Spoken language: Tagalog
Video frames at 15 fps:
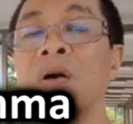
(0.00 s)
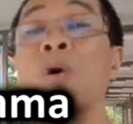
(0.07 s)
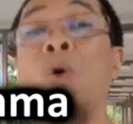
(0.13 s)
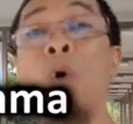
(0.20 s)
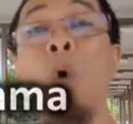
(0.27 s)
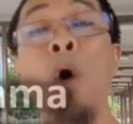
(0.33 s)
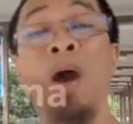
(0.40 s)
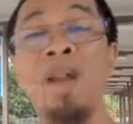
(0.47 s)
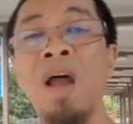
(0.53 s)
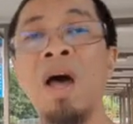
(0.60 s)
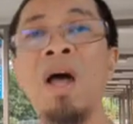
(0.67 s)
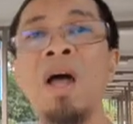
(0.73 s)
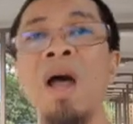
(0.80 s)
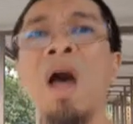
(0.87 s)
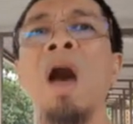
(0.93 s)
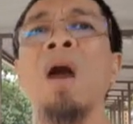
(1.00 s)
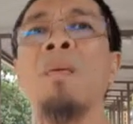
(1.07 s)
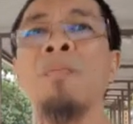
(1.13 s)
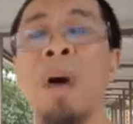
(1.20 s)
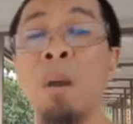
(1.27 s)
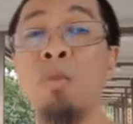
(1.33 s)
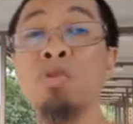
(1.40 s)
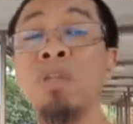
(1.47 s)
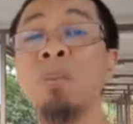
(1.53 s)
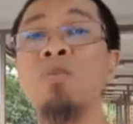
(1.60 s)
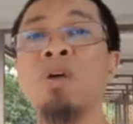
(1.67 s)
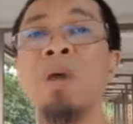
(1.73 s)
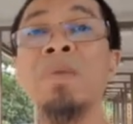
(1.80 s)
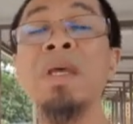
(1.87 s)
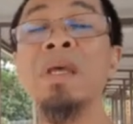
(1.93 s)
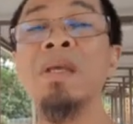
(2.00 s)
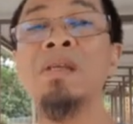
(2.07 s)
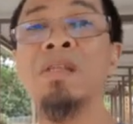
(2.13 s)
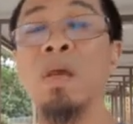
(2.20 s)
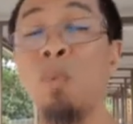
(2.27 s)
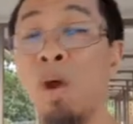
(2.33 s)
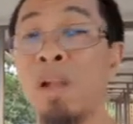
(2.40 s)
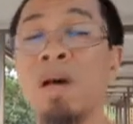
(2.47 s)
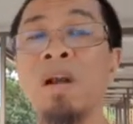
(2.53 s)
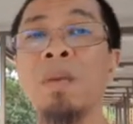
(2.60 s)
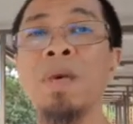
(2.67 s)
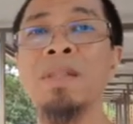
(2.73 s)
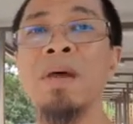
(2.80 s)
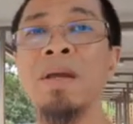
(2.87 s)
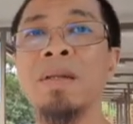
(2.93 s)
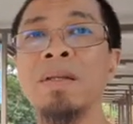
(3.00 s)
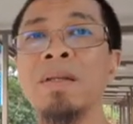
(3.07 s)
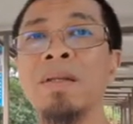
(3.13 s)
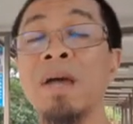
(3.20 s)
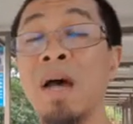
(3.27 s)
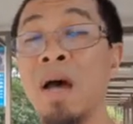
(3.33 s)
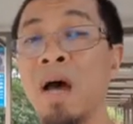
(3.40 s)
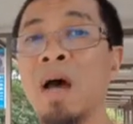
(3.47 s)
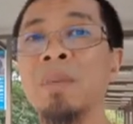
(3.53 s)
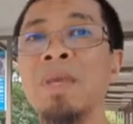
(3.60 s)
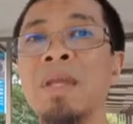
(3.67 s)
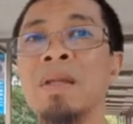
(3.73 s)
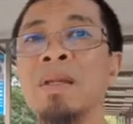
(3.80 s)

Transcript: O Allah, paabutin mo kami sa buwan ng Ramadan. Amin.